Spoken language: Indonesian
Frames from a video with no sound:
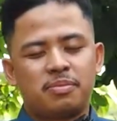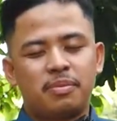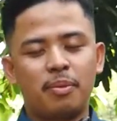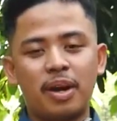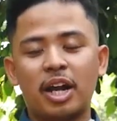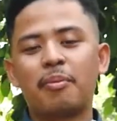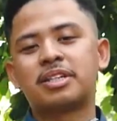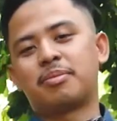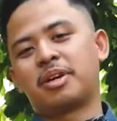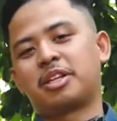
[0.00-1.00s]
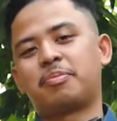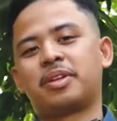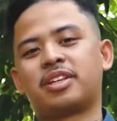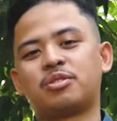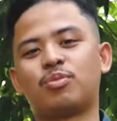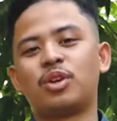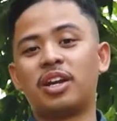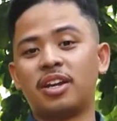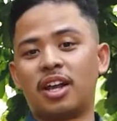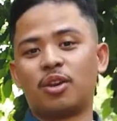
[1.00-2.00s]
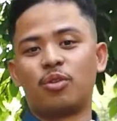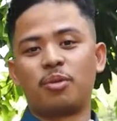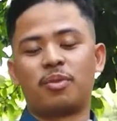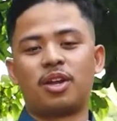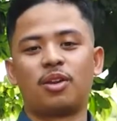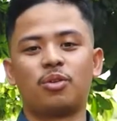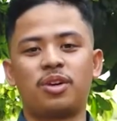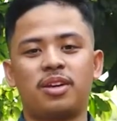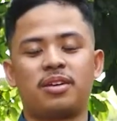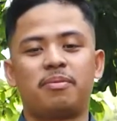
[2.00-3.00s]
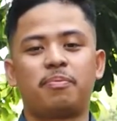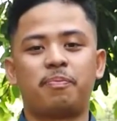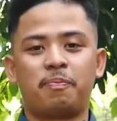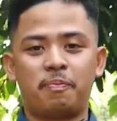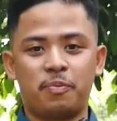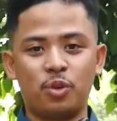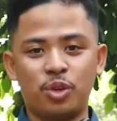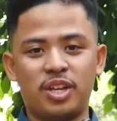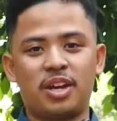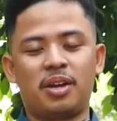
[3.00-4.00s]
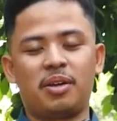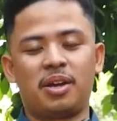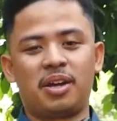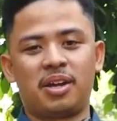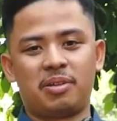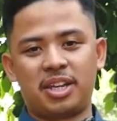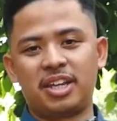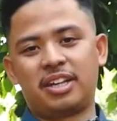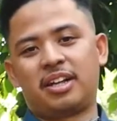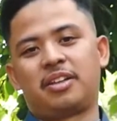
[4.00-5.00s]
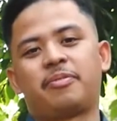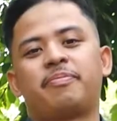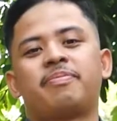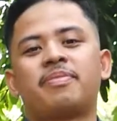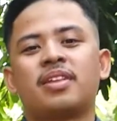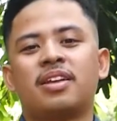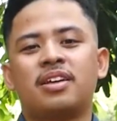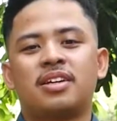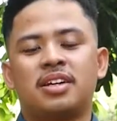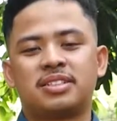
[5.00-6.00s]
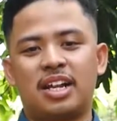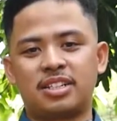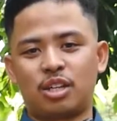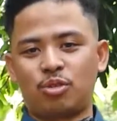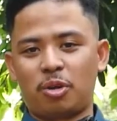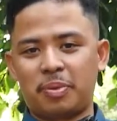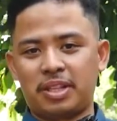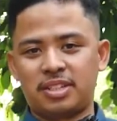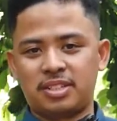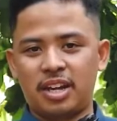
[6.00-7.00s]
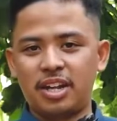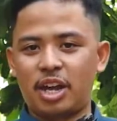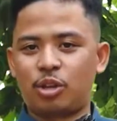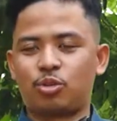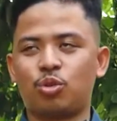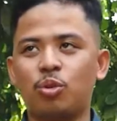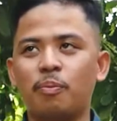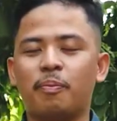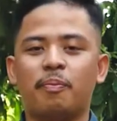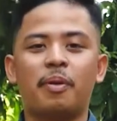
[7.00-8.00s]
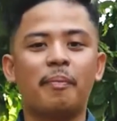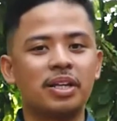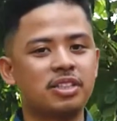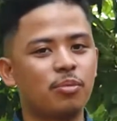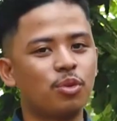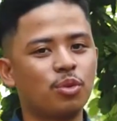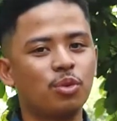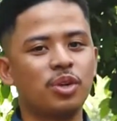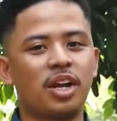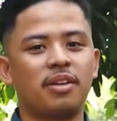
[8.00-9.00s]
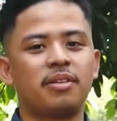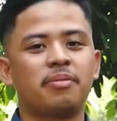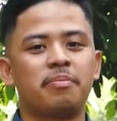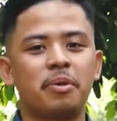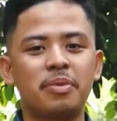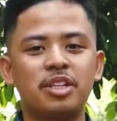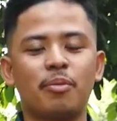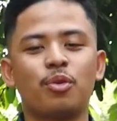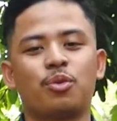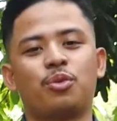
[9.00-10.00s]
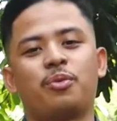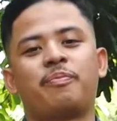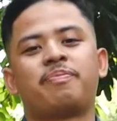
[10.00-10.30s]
Berbagai macam aktivitas mudah dilalui melalui dunia digital. Salah satu aktivitasnya yaitu membaca buku dan meminjam buku.